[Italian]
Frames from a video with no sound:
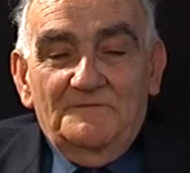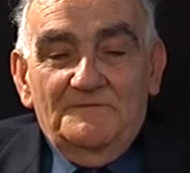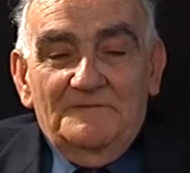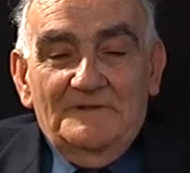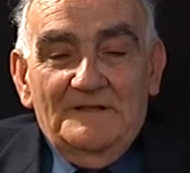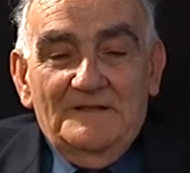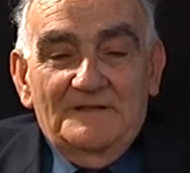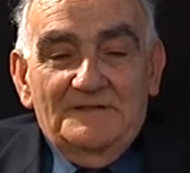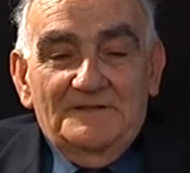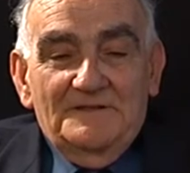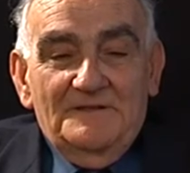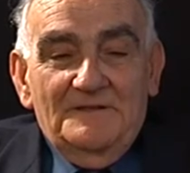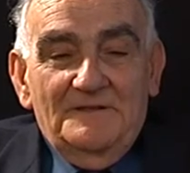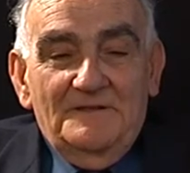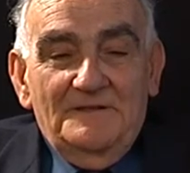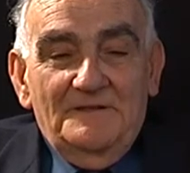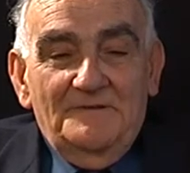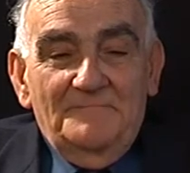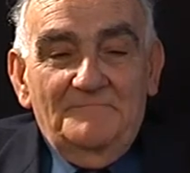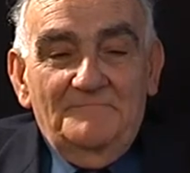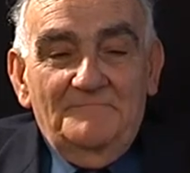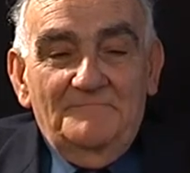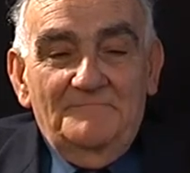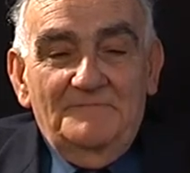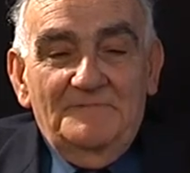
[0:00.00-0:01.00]
facile.
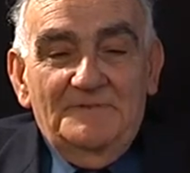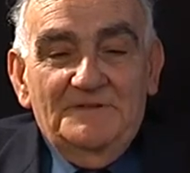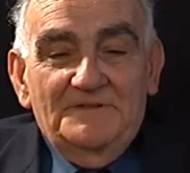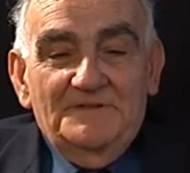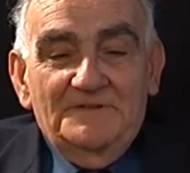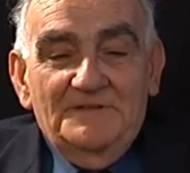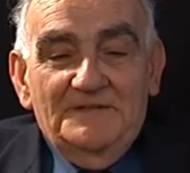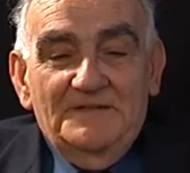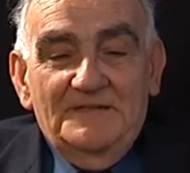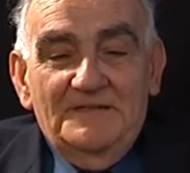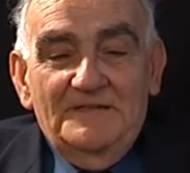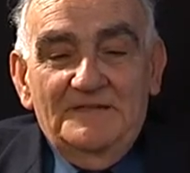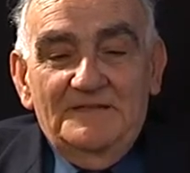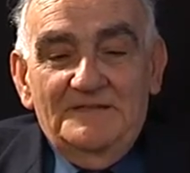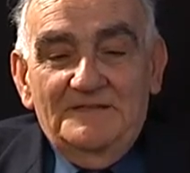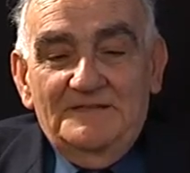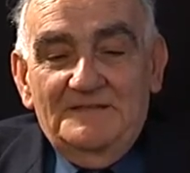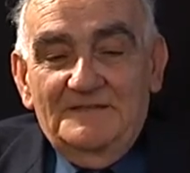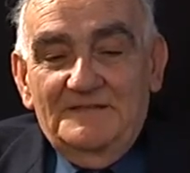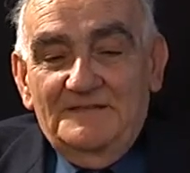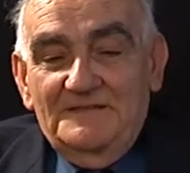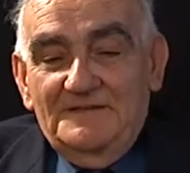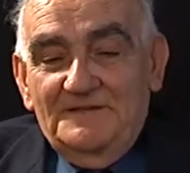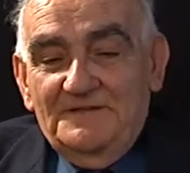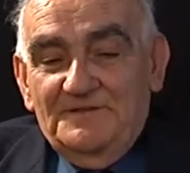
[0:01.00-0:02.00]
Mi si
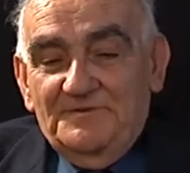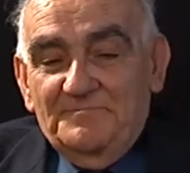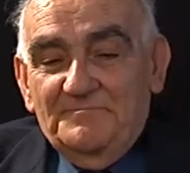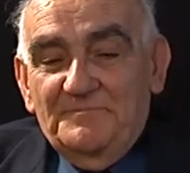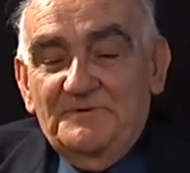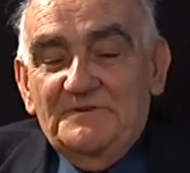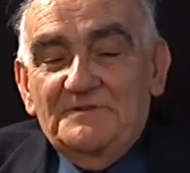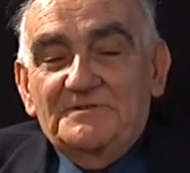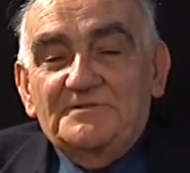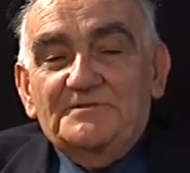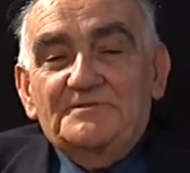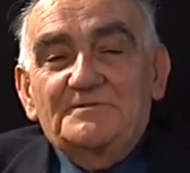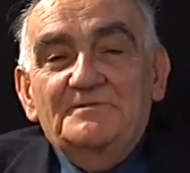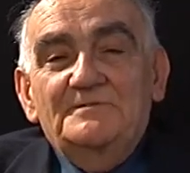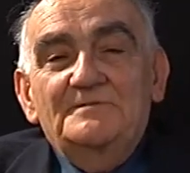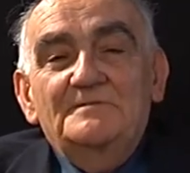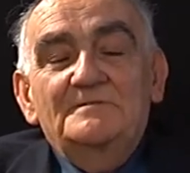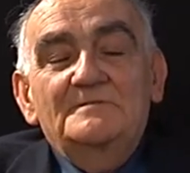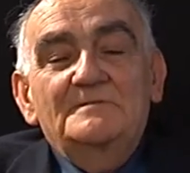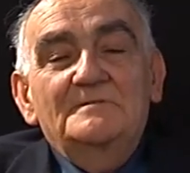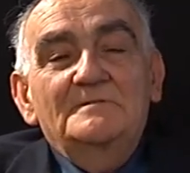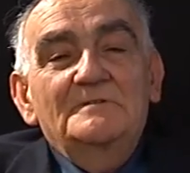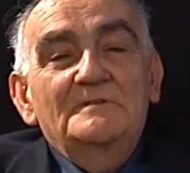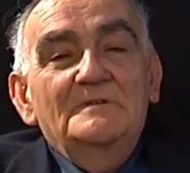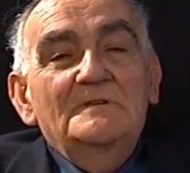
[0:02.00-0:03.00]
chiede
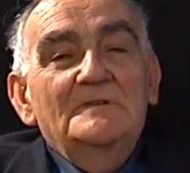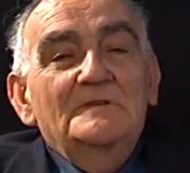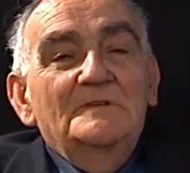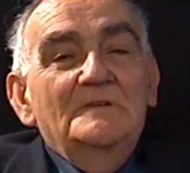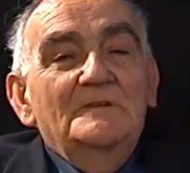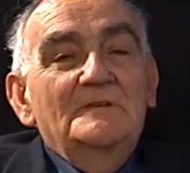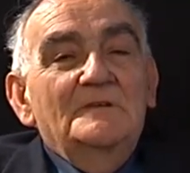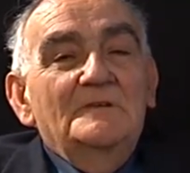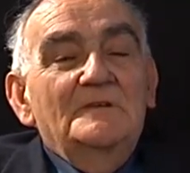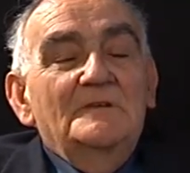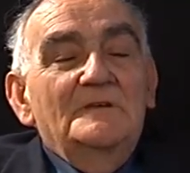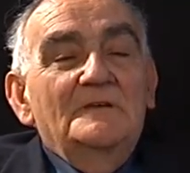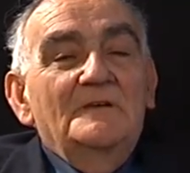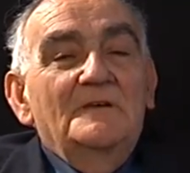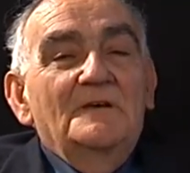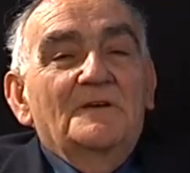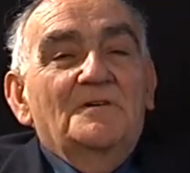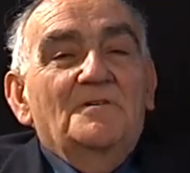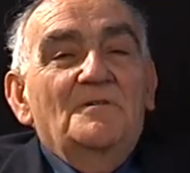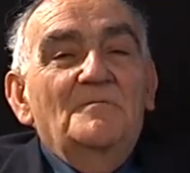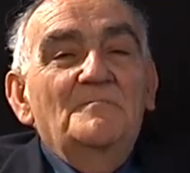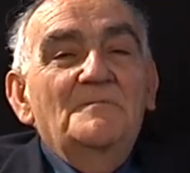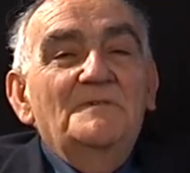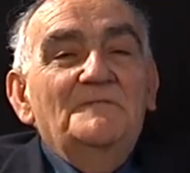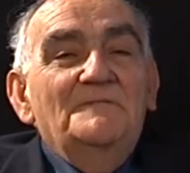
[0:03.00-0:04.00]
spesso eh,
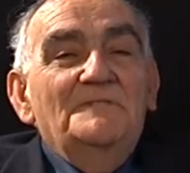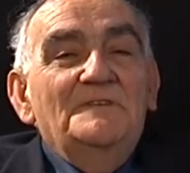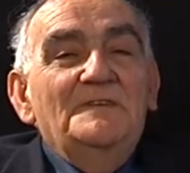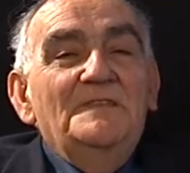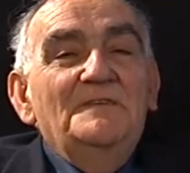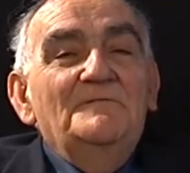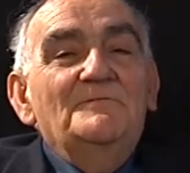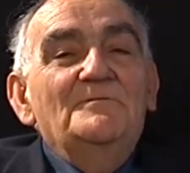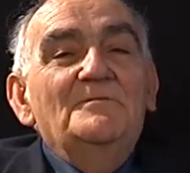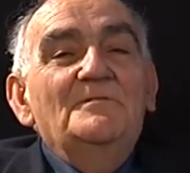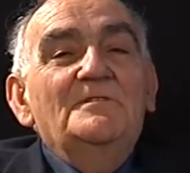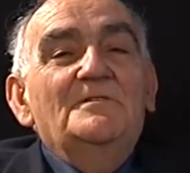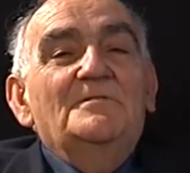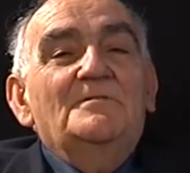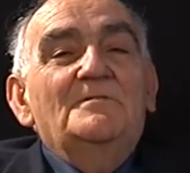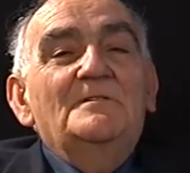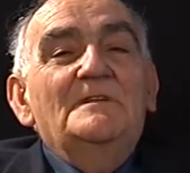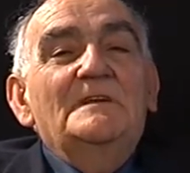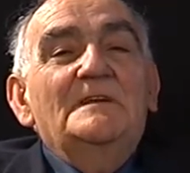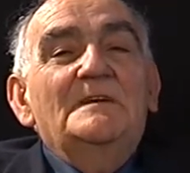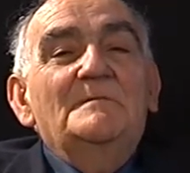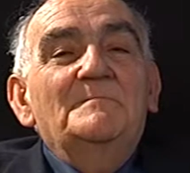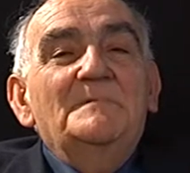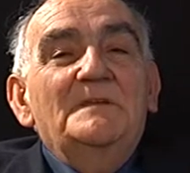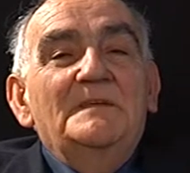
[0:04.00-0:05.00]
come venivano i
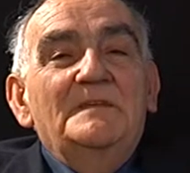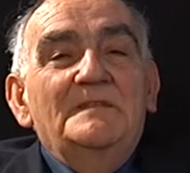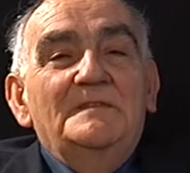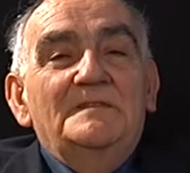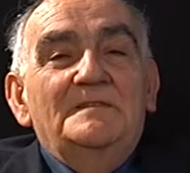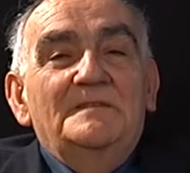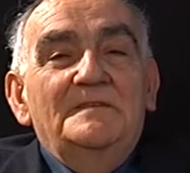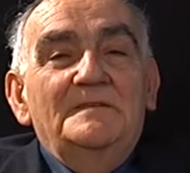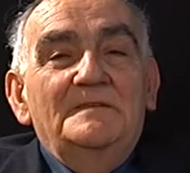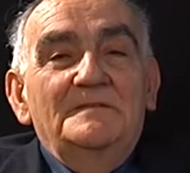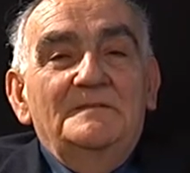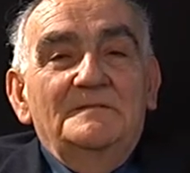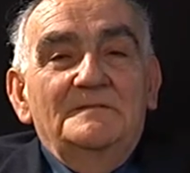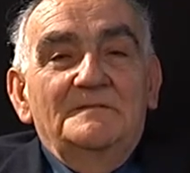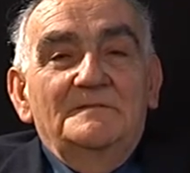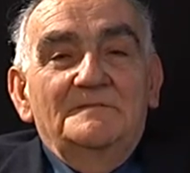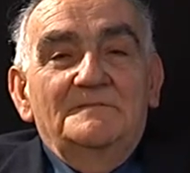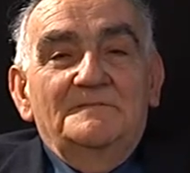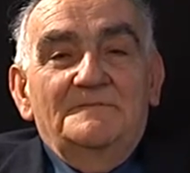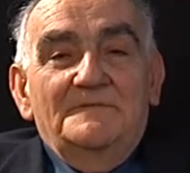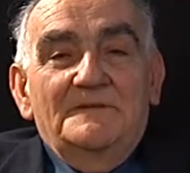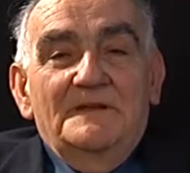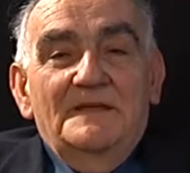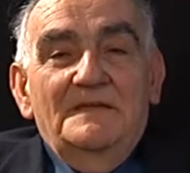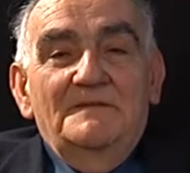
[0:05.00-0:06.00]
collegamenti
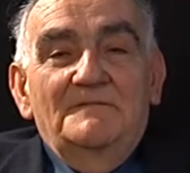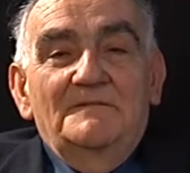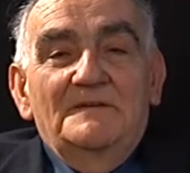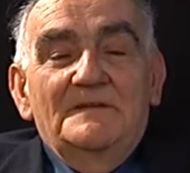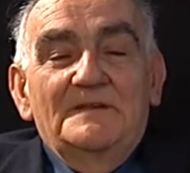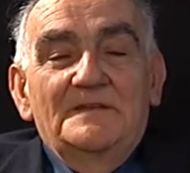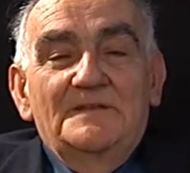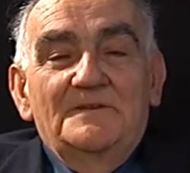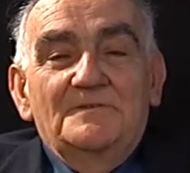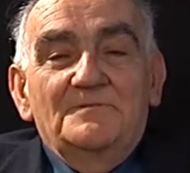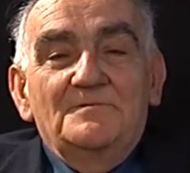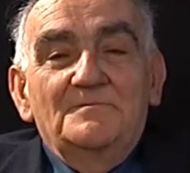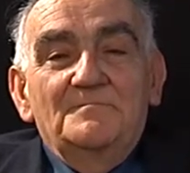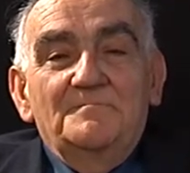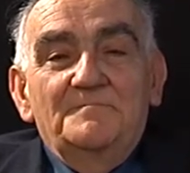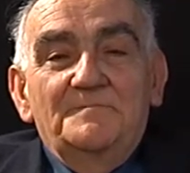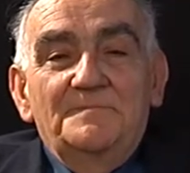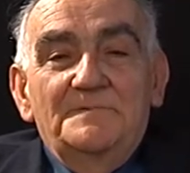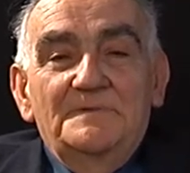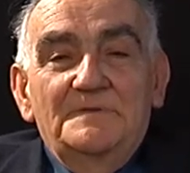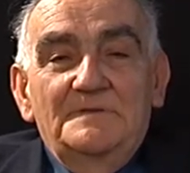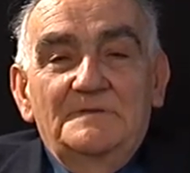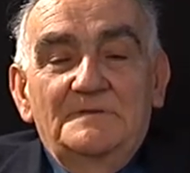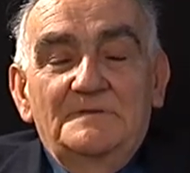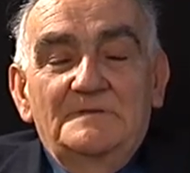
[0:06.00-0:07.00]
fra i vari
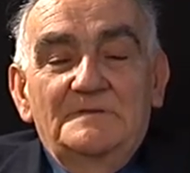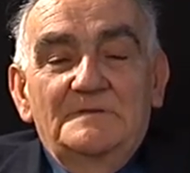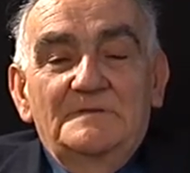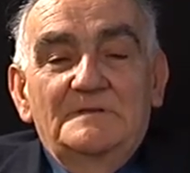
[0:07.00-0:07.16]
gruppi,